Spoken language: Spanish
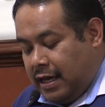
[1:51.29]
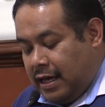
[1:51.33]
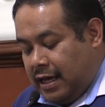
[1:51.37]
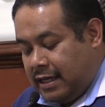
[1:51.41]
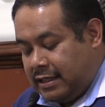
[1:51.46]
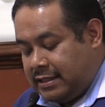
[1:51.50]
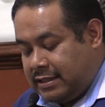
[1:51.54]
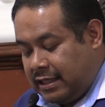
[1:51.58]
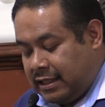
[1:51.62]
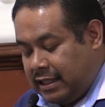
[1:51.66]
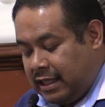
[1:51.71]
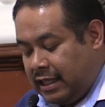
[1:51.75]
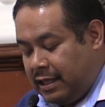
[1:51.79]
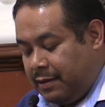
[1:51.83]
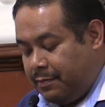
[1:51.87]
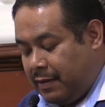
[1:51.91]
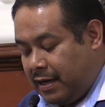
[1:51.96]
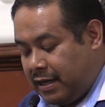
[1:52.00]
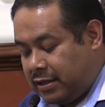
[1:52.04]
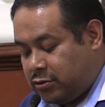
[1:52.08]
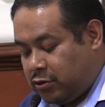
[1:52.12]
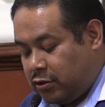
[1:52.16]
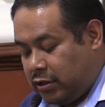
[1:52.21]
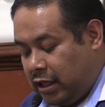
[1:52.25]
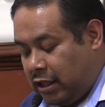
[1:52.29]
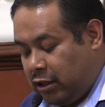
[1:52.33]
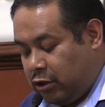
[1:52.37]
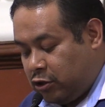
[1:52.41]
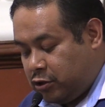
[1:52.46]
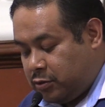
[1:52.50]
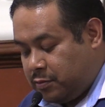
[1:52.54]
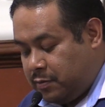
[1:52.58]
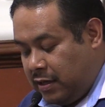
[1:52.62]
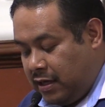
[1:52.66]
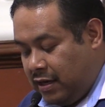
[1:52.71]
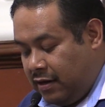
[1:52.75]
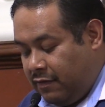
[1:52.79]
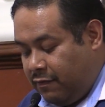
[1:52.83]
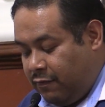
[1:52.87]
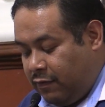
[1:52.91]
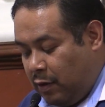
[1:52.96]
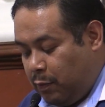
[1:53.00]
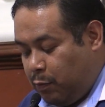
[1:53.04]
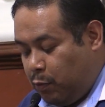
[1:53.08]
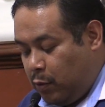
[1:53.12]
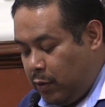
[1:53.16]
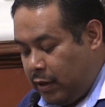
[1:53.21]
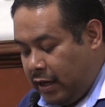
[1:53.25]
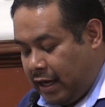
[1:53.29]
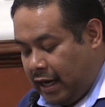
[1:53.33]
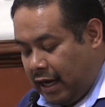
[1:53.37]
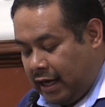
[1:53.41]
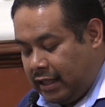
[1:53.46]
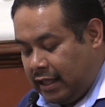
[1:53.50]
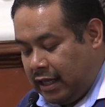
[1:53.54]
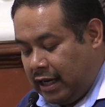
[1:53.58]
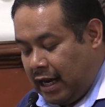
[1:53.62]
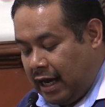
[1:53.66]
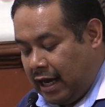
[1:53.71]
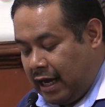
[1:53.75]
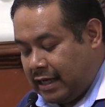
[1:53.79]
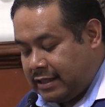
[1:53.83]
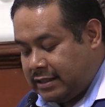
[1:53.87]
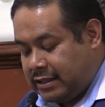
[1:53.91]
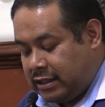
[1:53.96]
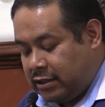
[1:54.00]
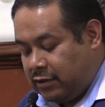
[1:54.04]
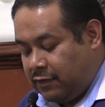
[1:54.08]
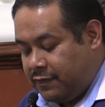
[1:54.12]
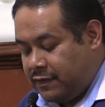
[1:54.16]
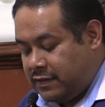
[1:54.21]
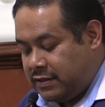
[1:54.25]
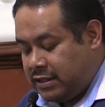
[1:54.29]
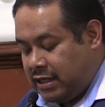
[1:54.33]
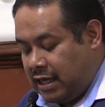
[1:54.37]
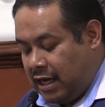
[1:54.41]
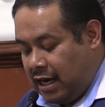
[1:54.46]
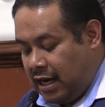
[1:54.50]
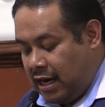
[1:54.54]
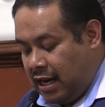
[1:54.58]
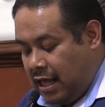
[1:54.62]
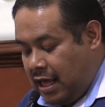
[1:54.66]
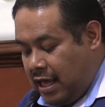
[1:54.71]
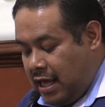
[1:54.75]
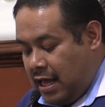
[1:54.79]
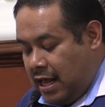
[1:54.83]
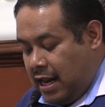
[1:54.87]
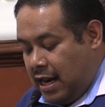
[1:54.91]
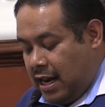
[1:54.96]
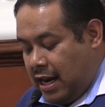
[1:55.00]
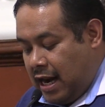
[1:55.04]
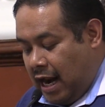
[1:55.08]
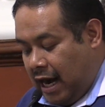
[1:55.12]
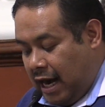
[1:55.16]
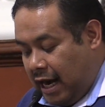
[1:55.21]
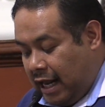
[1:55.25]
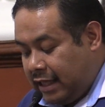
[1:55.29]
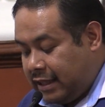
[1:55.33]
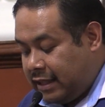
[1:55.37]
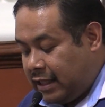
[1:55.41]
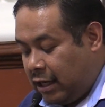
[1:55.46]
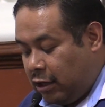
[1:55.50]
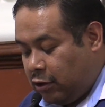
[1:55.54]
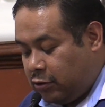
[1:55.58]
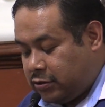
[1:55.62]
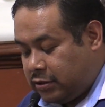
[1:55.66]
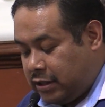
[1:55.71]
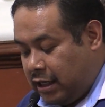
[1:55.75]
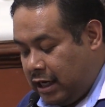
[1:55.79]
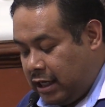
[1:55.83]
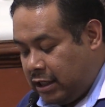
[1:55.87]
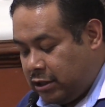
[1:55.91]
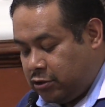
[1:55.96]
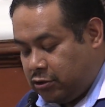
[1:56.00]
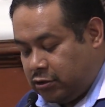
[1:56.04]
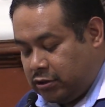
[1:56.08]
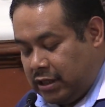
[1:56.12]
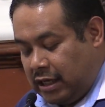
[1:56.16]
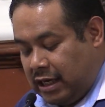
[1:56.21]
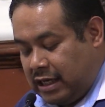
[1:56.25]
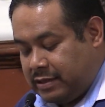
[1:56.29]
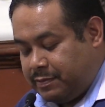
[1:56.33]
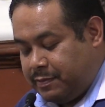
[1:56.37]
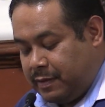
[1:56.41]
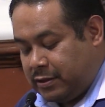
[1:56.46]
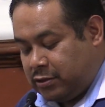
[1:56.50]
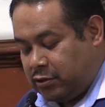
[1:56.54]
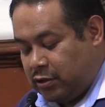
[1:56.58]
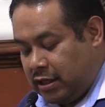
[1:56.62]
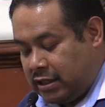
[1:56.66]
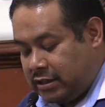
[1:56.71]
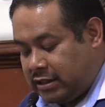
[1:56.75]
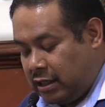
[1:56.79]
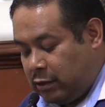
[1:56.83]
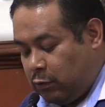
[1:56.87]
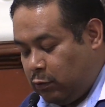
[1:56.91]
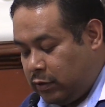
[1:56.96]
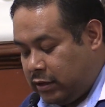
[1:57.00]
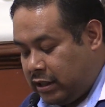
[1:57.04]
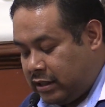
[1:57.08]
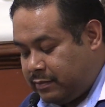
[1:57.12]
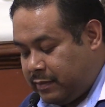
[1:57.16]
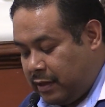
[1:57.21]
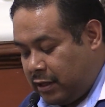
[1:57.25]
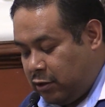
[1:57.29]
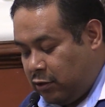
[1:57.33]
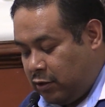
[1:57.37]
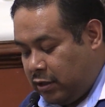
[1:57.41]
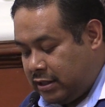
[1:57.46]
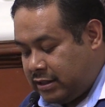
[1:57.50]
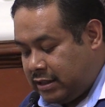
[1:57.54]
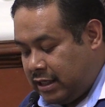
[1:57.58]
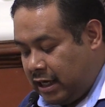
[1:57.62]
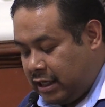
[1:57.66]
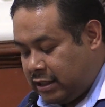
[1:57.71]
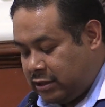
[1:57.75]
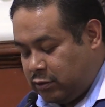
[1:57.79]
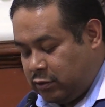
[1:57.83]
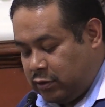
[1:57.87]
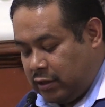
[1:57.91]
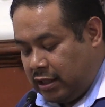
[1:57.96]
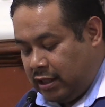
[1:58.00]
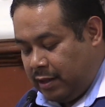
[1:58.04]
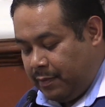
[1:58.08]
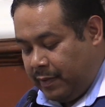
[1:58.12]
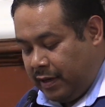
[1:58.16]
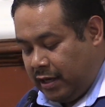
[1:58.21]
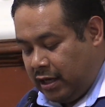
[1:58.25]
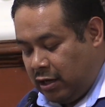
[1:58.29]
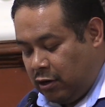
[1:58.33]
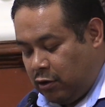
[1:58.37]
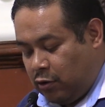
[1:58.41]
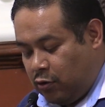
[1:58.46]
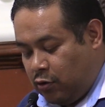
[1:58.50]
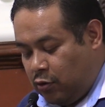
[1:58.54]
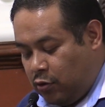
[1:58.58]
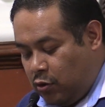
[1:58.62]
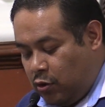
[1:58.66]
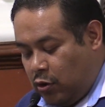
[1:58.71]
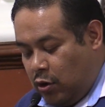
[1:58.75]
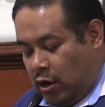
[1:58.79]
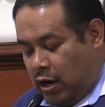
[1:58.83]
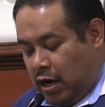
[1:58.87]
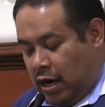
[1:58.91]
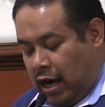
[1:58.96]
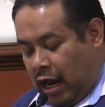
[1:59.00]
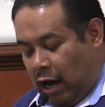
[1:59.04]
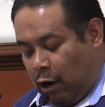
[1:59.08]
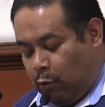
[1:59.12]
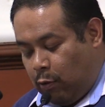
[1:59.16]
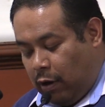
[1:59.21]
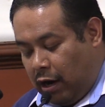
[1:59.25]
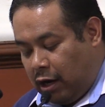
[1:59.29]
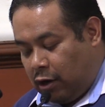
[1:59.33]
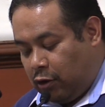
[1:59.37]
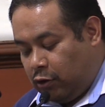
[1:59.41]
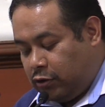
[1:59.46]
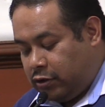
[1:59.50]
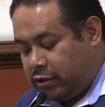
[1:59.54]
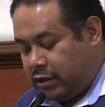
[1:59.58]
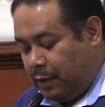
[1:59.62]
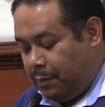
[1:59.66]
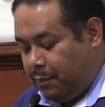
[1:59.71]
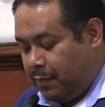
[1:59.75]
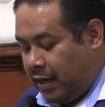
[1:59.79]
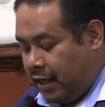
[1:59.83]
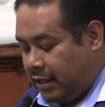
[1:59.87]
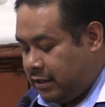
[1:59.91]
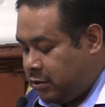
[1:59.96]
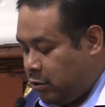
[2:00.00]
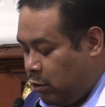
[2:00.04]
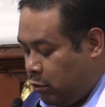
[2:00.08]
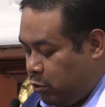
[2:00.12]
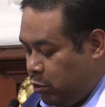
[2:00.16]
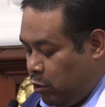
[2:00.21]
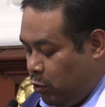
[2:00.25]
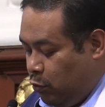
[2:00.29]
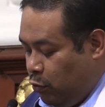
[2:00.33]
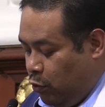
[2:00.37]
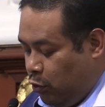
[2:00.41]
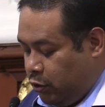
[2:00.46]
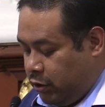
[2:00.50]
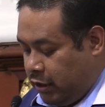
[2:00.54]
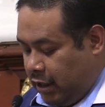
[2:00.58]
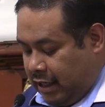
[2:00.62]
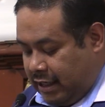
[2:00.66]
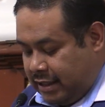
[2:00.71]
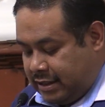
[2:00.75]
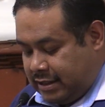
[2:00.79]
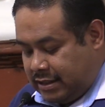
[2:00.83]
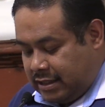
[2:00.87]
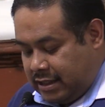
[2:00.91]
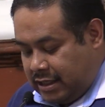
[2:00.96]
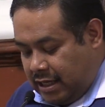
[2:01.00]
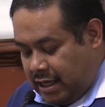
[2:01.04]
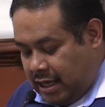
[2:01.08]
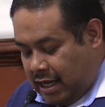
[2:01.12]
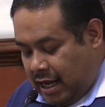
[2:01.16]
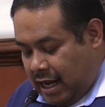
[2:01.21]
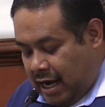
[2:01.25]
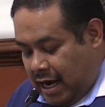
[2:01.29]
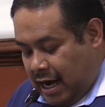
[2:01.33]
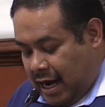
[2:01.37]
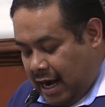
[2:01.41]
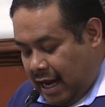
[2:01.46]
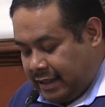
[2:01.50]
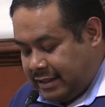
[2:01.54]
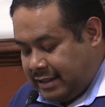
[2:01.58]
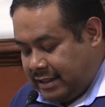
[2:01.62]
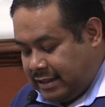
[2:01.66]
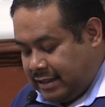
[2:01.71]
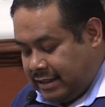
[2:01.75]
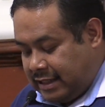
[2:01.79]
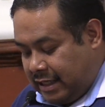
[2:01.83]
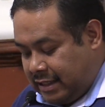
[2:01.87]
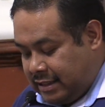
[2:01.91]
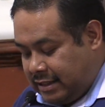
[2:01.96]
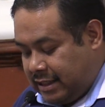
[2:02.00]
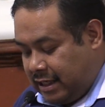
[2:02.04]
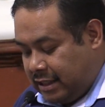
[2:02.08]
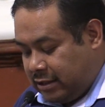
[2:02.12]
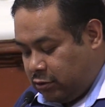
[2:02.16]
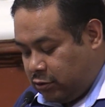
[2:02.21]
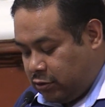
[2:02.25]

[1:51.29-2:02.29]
El 7 de marzo del 2000 fue publicada en la Gaceta Oficial la Ley de los Derechos de las Personas Adultas Mayores de la Ciudad de México, la cual contempla en su artículo 3 la asistencia